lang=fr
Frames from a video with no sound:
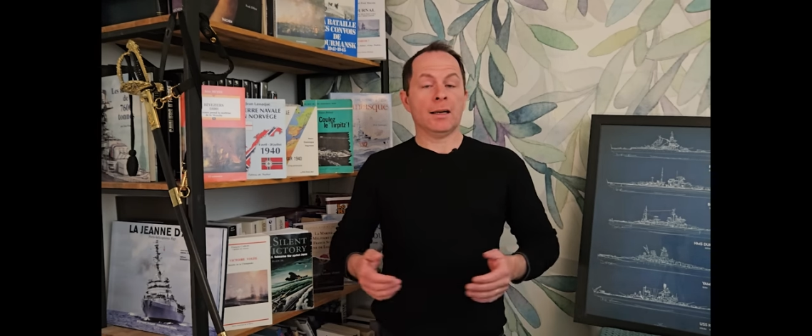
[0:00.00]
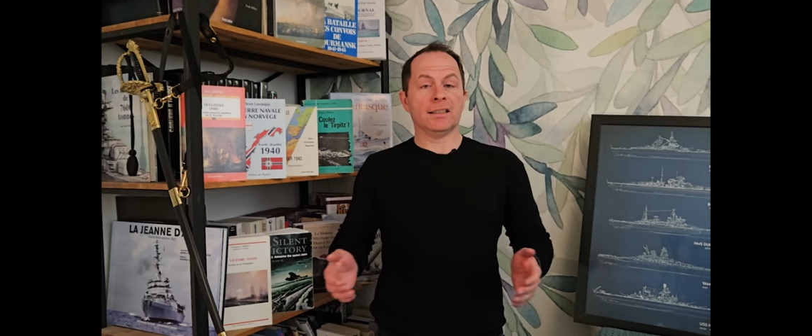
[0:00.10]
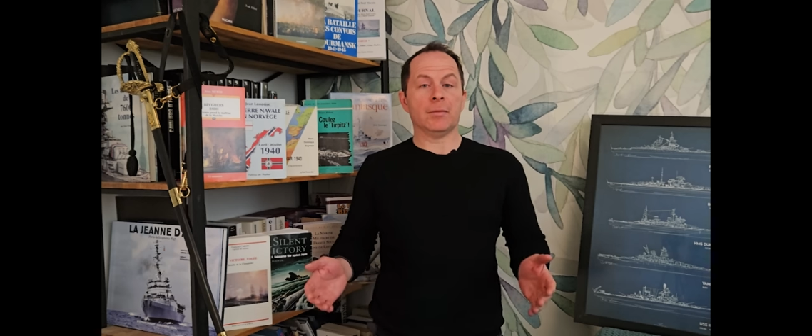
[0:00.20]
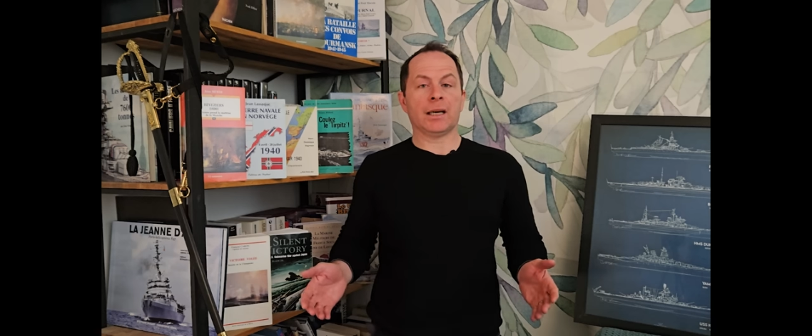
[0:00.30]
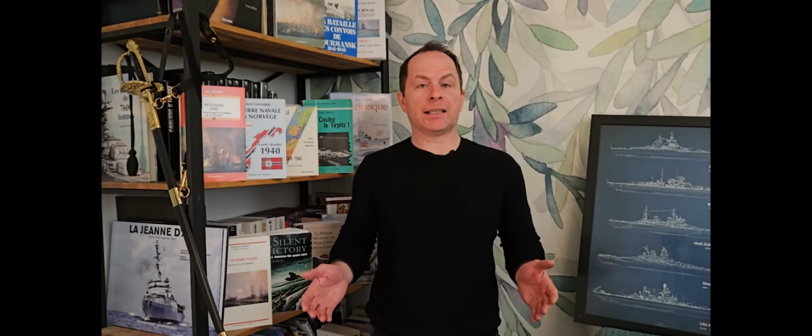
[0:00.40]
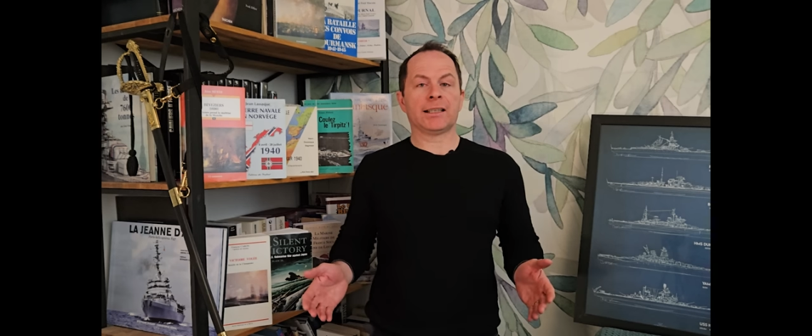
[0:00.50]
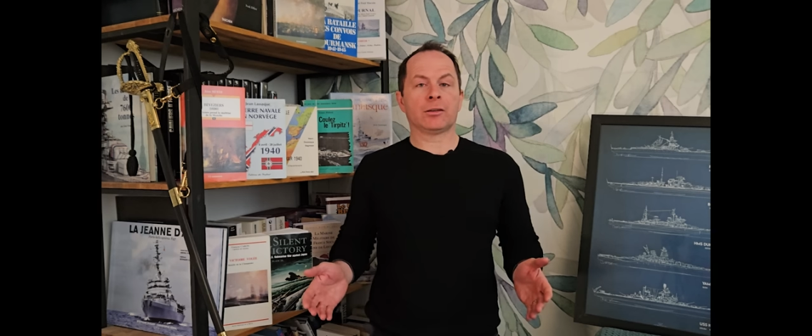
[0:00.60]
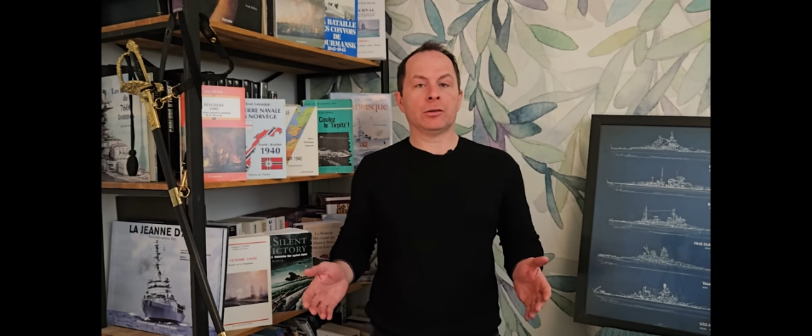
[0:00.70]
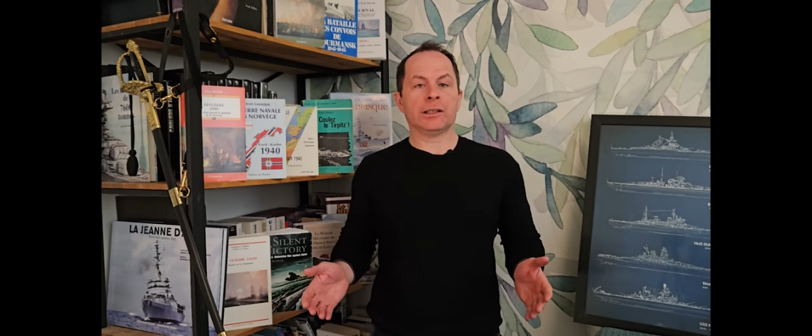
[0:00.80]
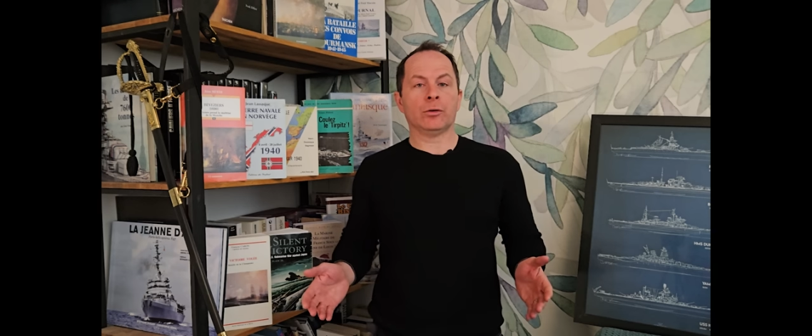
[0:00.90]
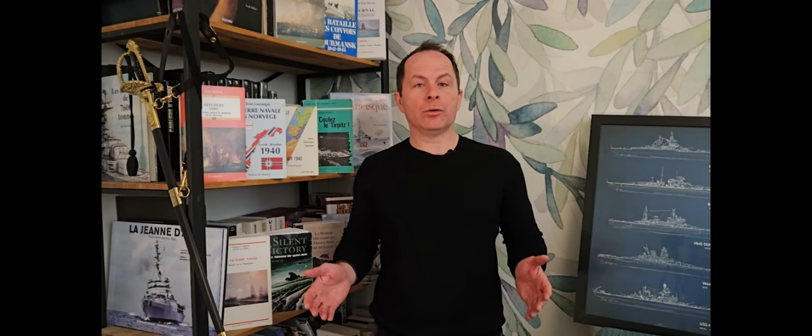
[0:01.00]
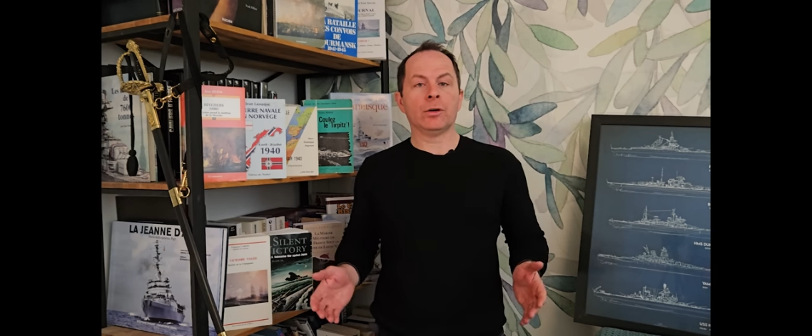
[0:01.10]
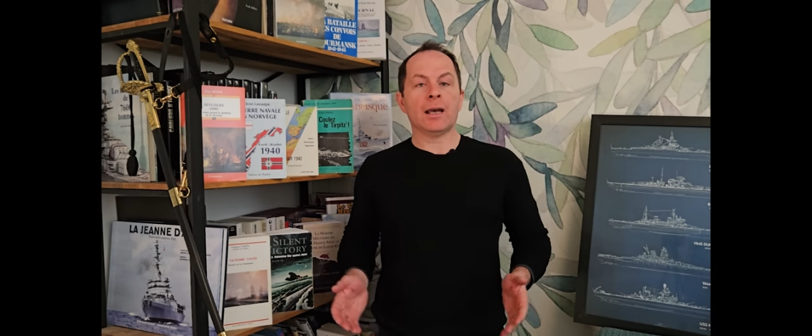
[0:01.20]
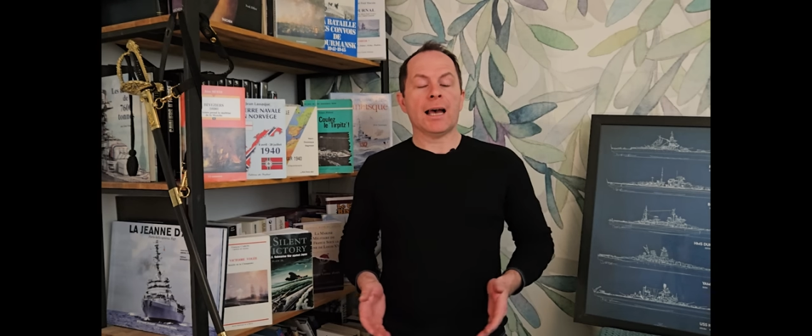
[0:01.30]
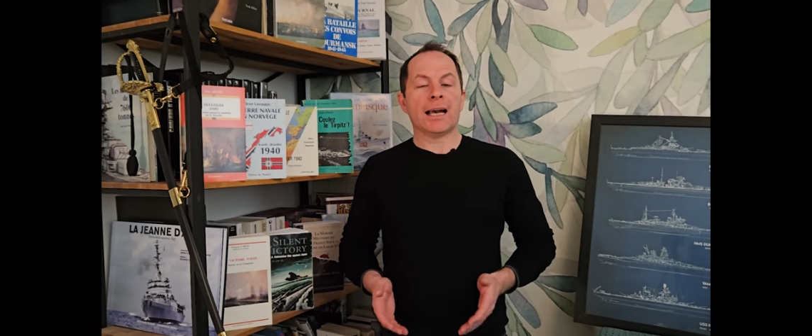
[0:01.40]
Les Américains, quant à
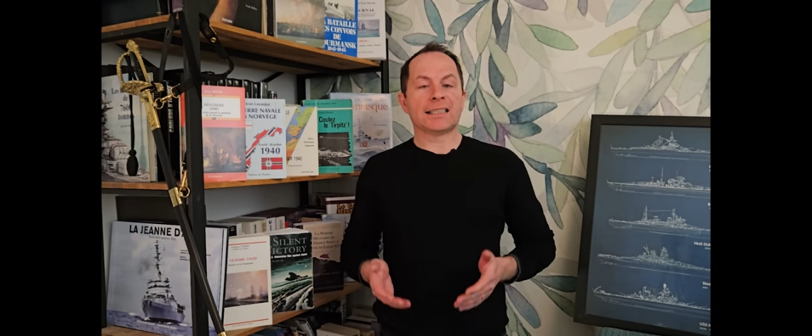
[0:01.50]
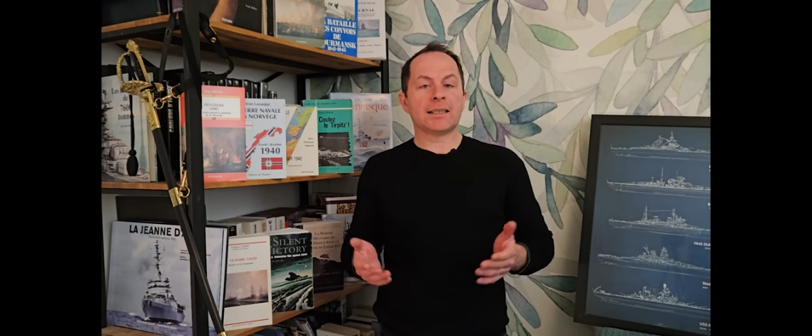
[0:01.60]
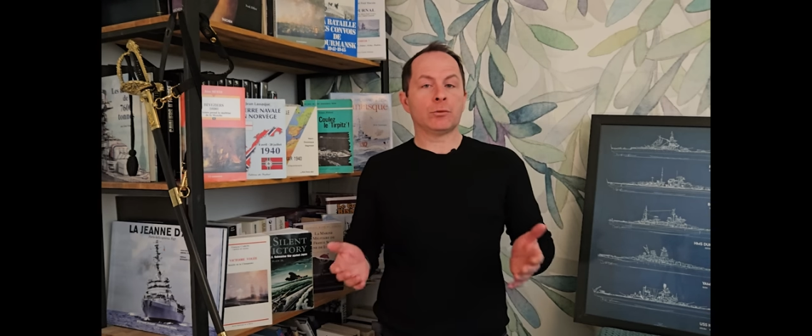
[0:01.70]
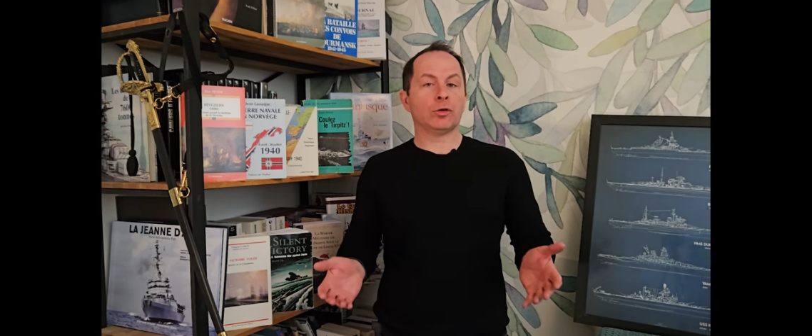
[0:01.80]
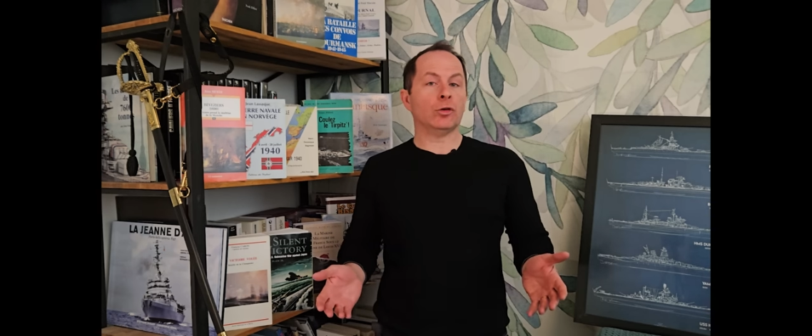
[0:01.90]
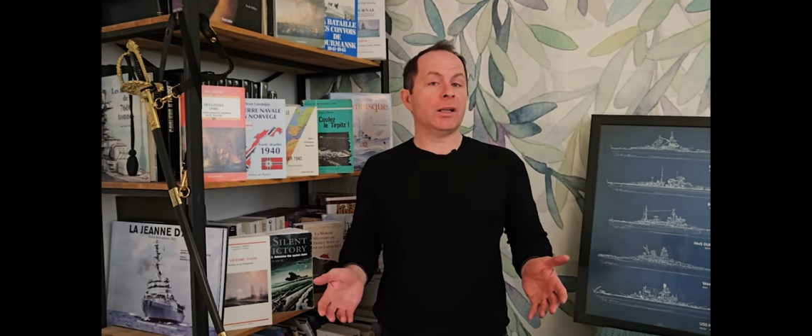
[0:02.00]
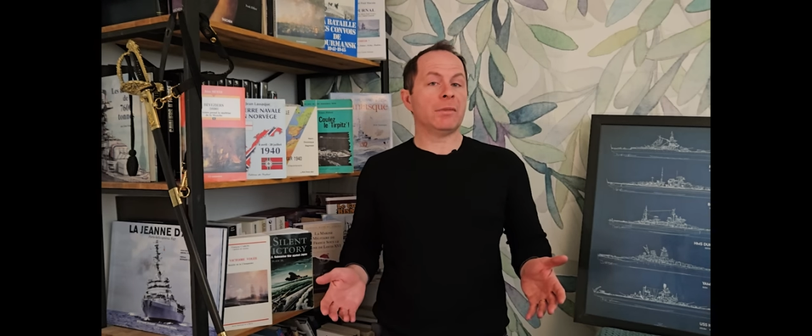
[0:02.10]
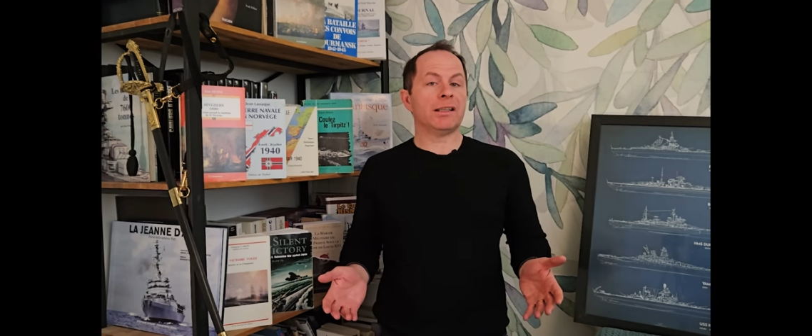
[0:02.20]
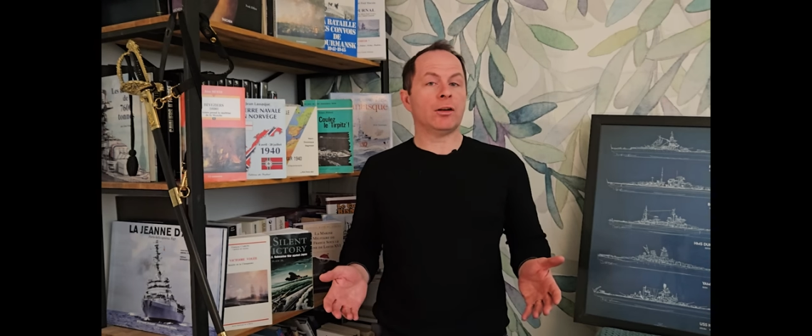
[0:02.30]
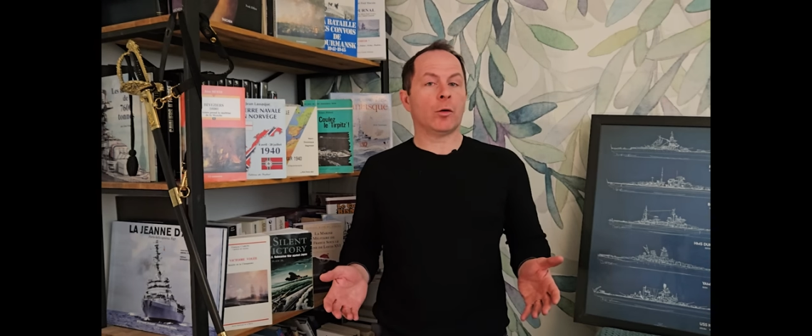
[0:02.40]
eux, acceptent de limiter